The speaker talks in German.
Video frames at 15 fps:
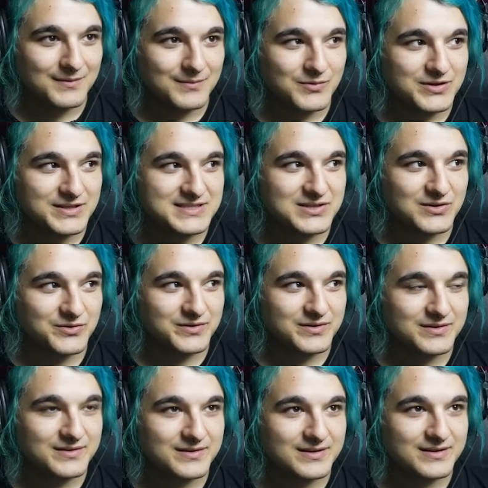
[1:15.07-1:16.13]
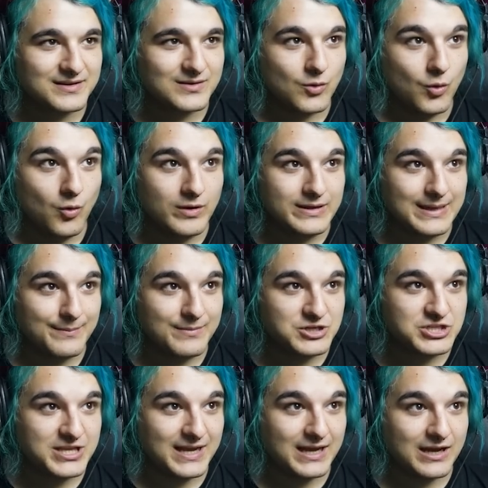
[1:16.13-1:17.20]
Munition. Oh, ich habe
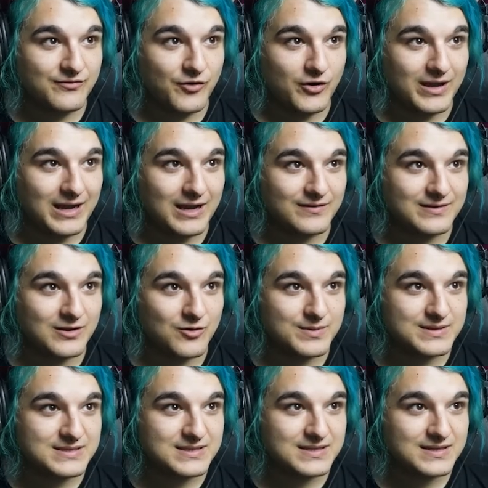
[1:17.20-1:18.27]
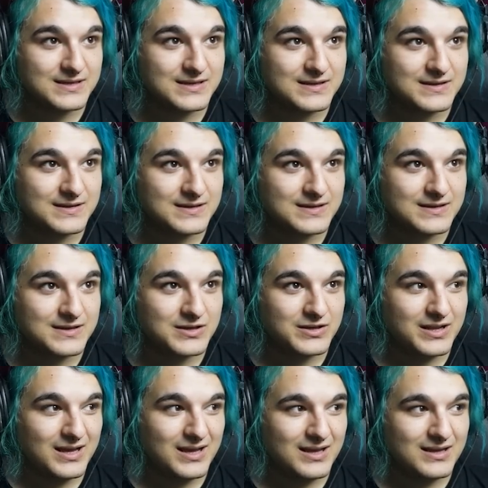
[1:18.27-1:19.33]
stärkere Feuerkraft, glaube ich.
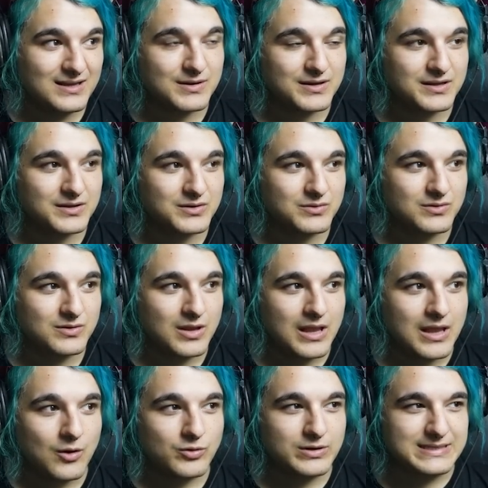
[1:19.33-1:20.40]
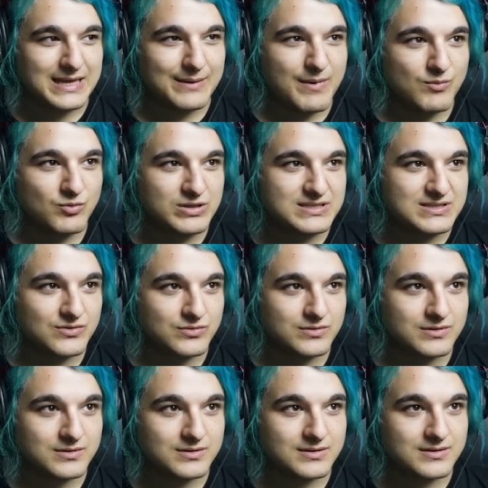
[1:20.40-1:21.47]
Oder? Keine Ahnung. Oder ich kann mir
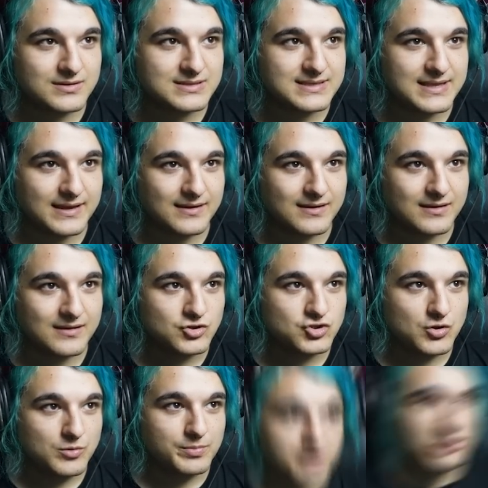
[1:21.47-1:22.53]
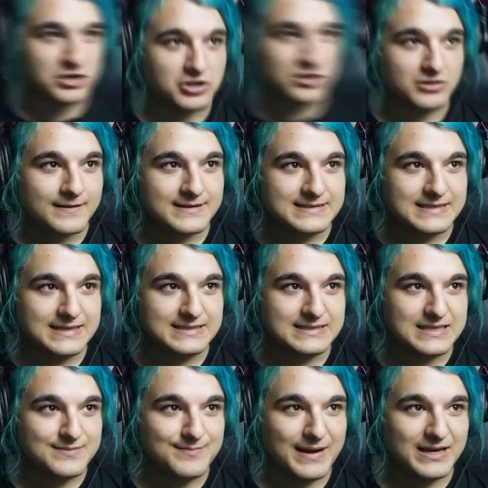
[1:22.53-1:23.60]
Munition snacken. Das Ding ist,
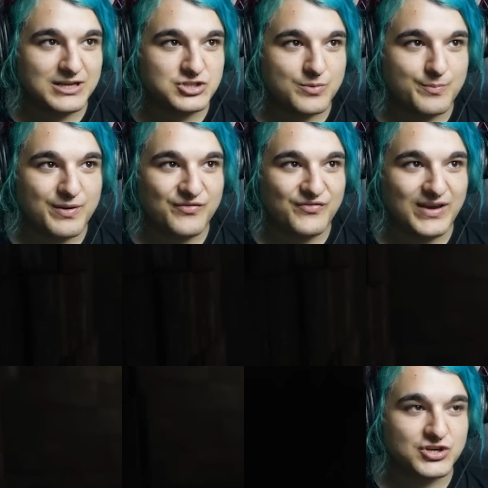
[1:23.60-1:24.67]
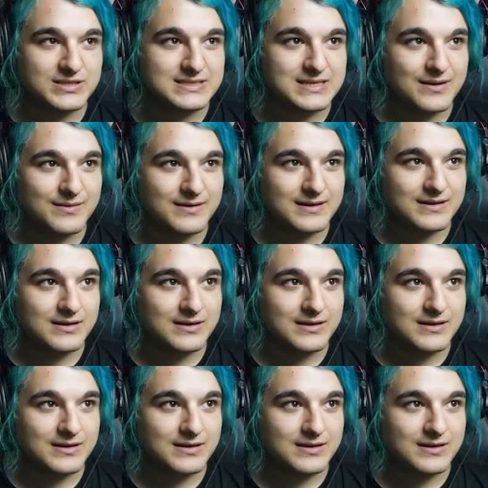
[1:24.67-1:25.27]
ich mache ja schon perfekte Headshots, aber...